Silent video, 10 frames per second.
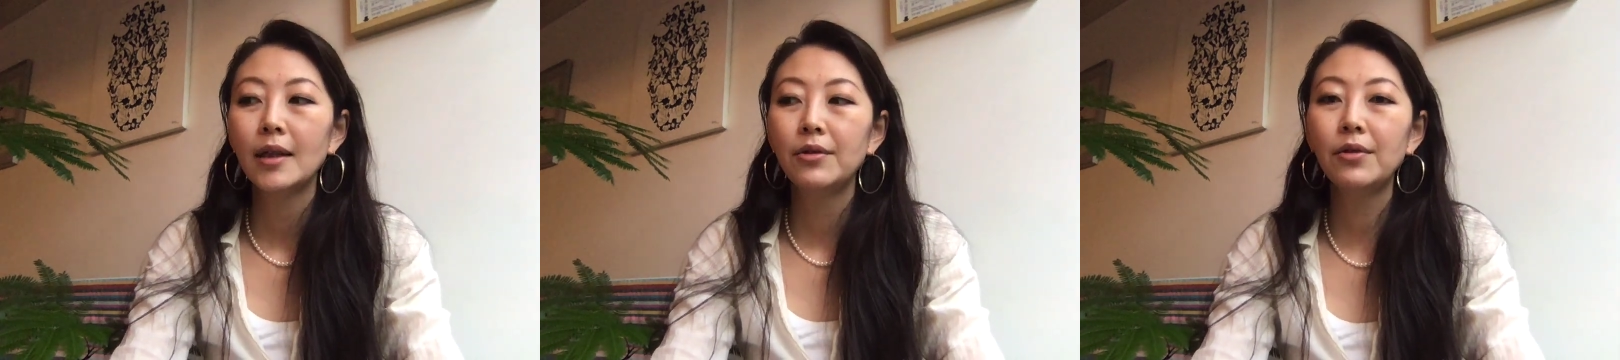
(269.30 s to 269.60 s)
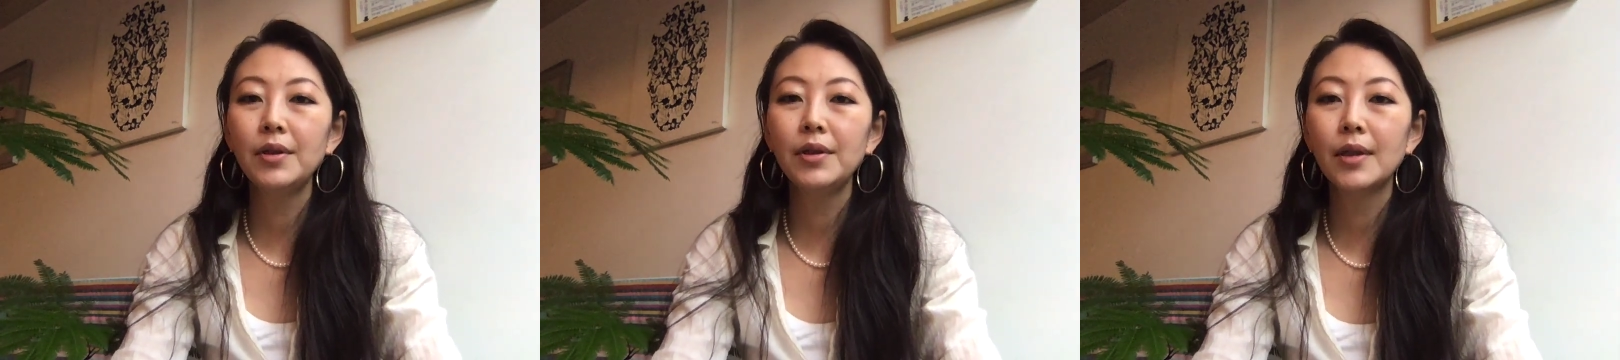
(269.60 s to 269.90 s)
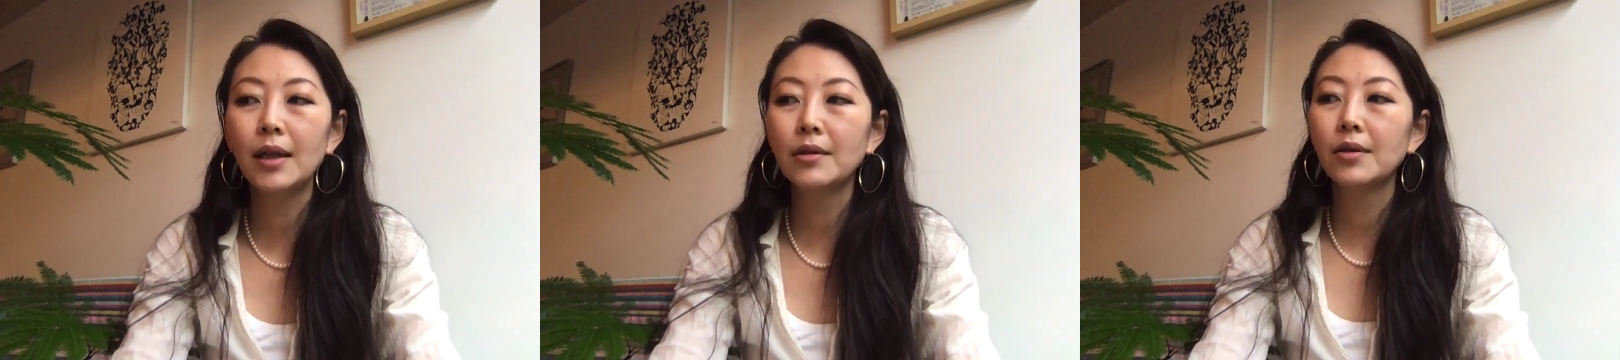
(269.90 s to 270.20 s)
どういう
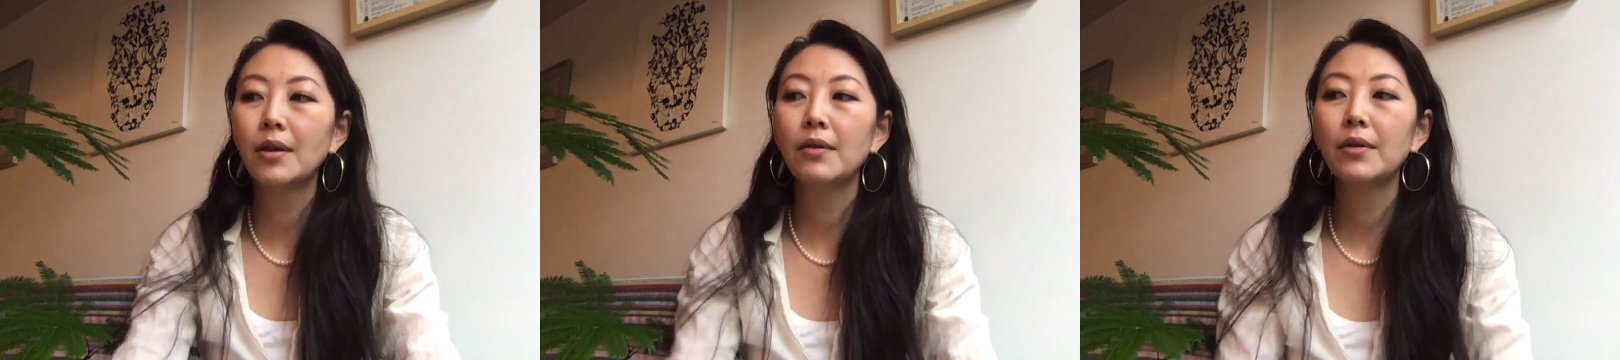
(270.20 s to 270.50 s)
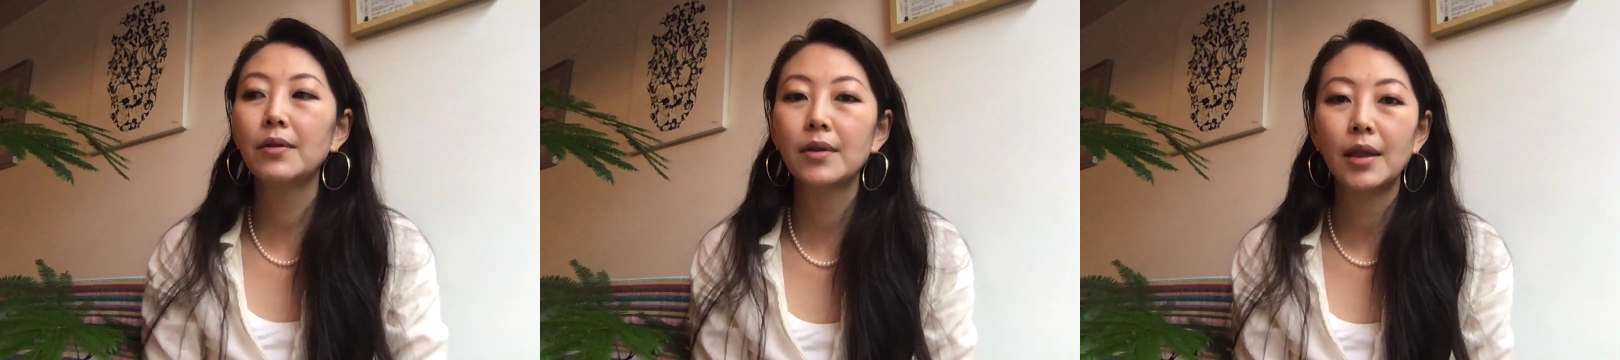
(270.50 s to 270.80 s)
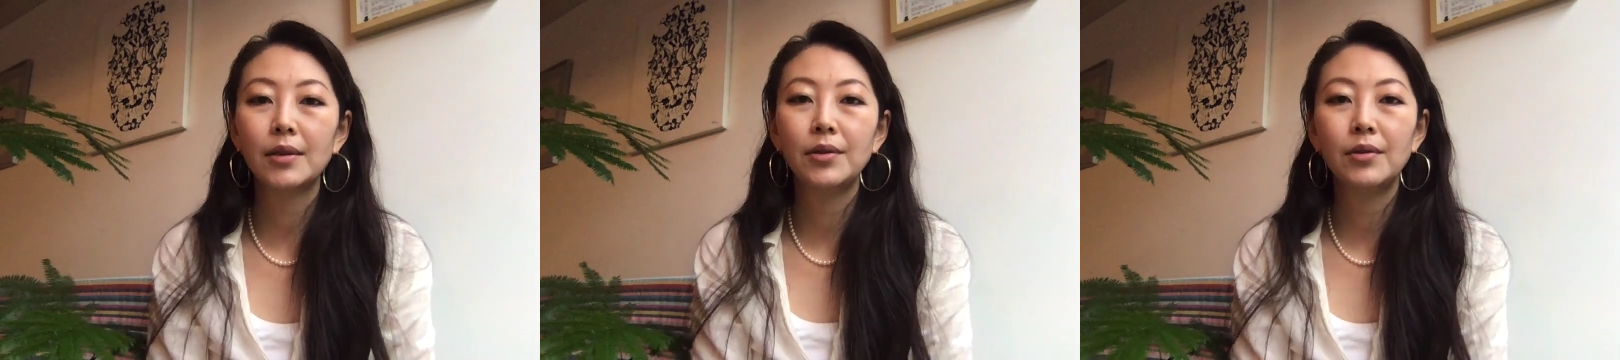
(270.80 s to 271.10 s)
感情が起こる
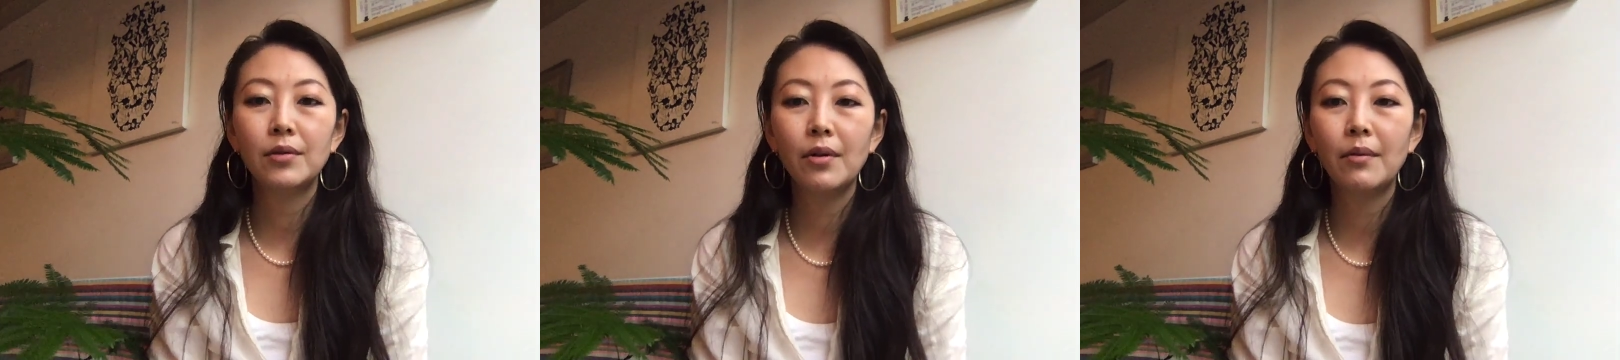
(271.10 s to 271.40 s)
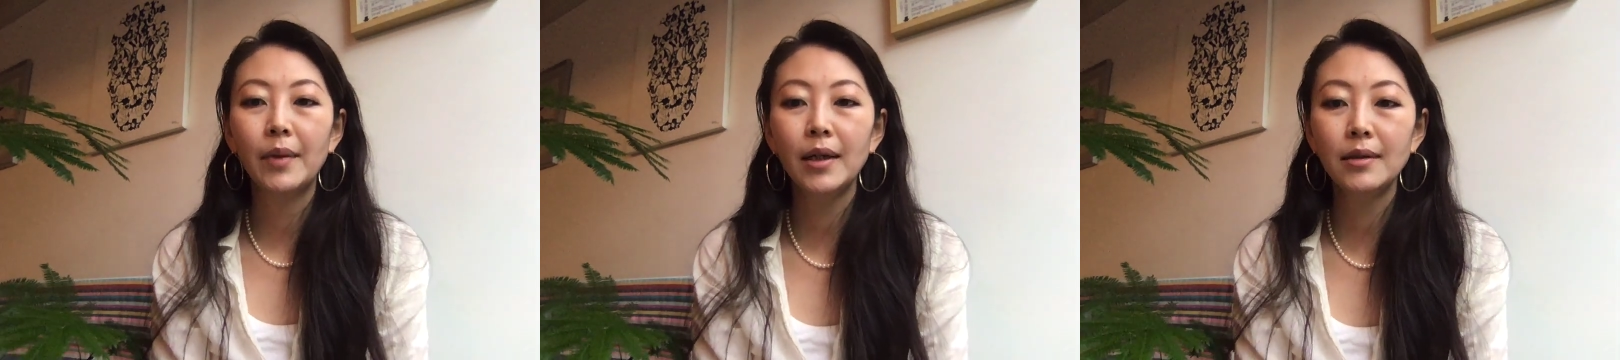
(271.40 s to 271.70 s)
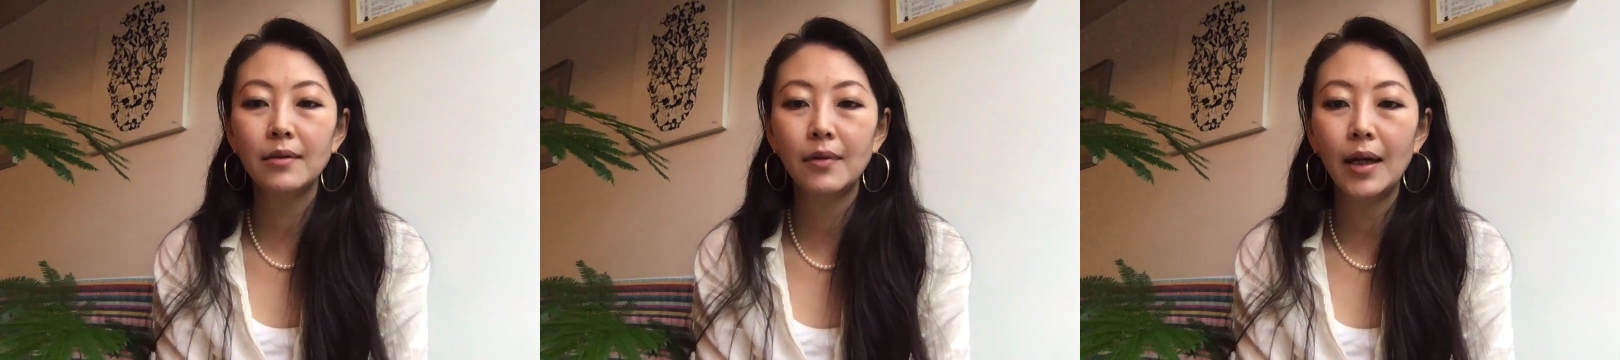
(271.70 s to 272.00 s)
かっていうと、ま
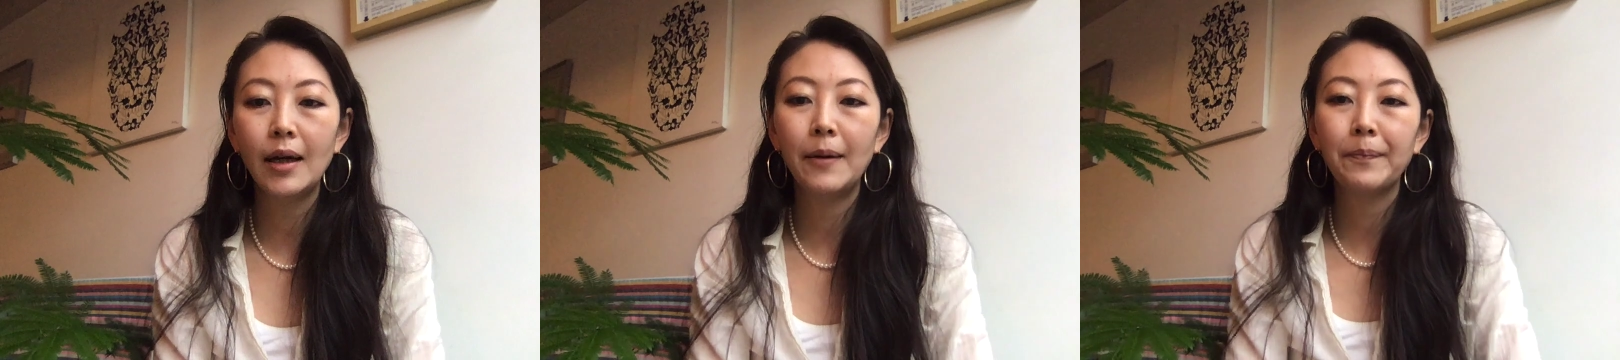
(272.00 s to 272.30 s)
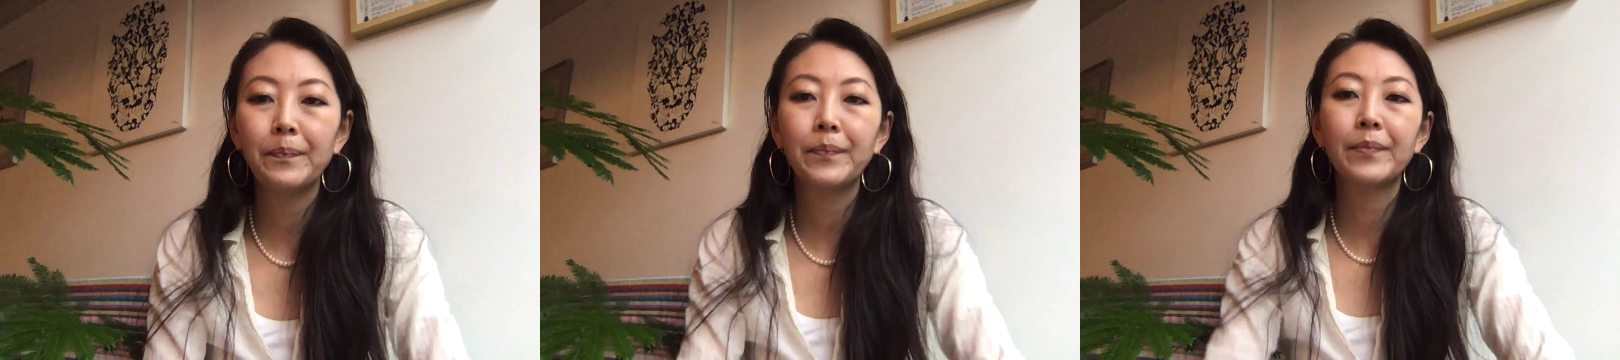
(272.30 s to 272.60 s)
ずは